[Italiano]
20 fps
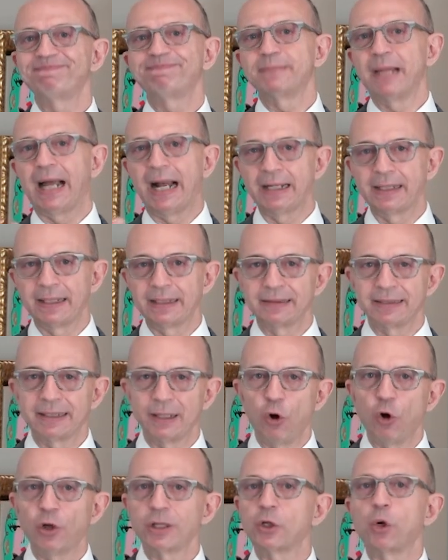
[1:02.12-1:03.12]
anche
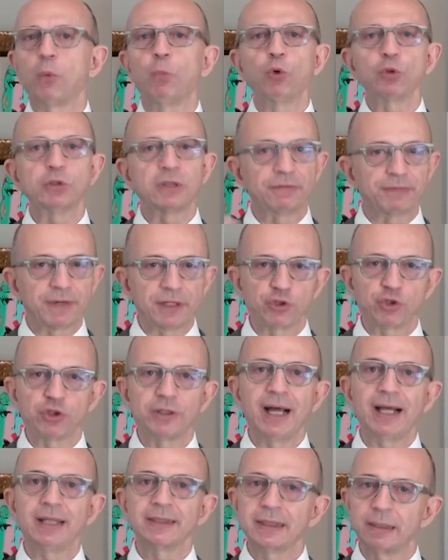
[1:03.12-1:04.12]
teorico, molto
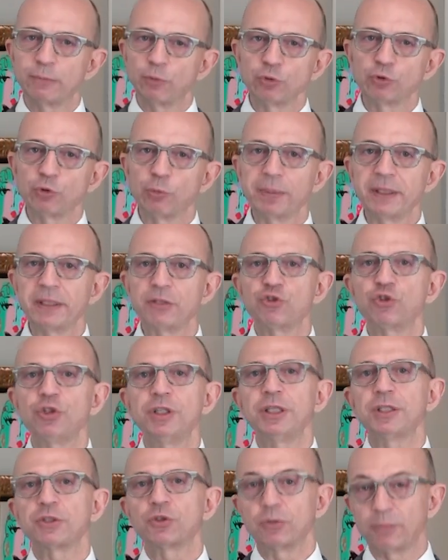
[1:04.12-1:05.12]
affascinante, molto
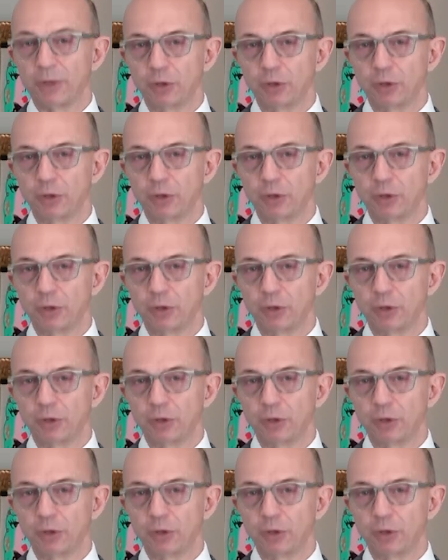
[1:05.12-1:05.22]
preciso,